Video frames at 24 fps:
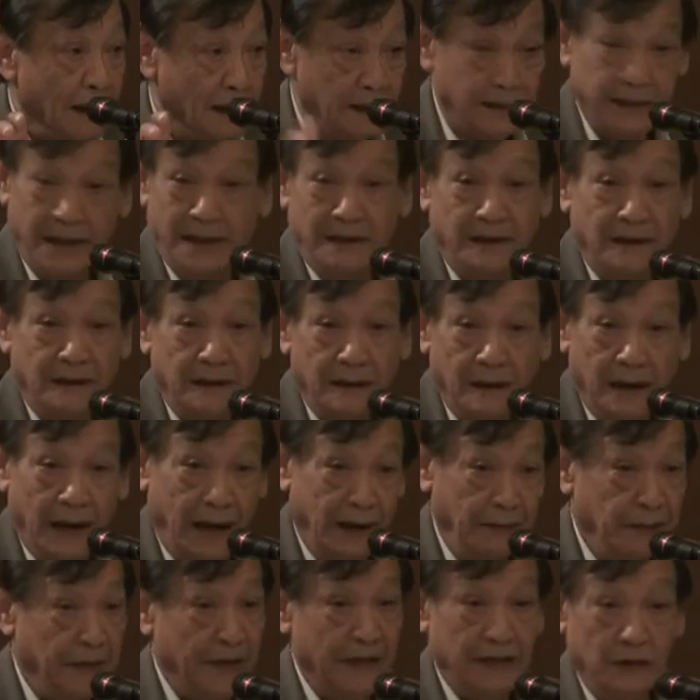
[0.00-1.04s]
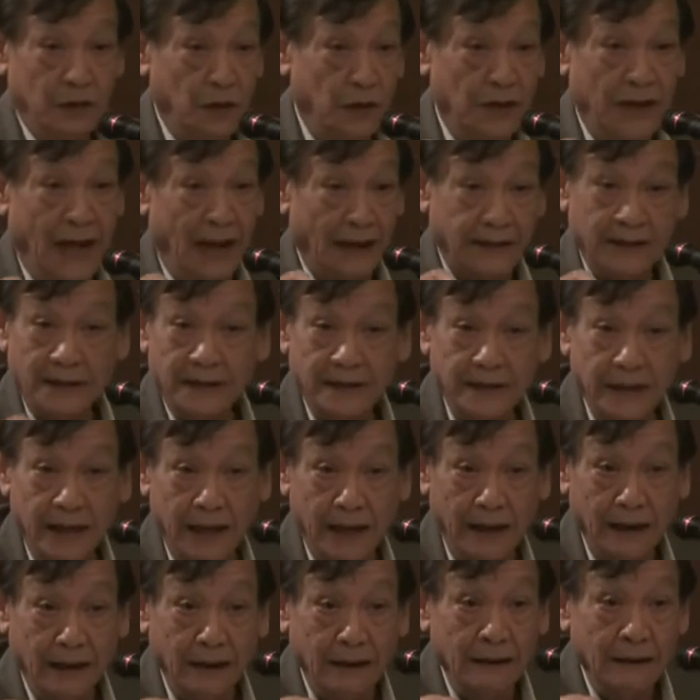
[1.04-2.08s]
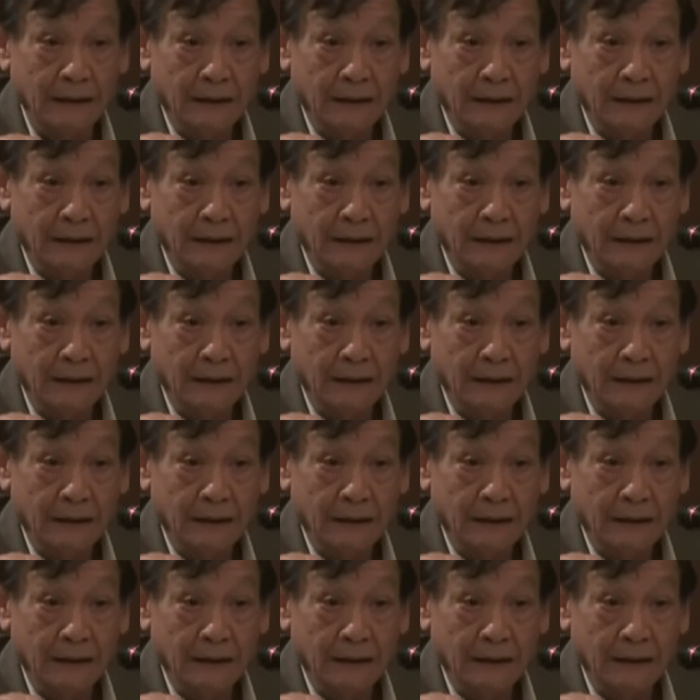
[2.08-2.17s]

อย่างเช่นเห็นเป็นตัวอย่างชัดเจน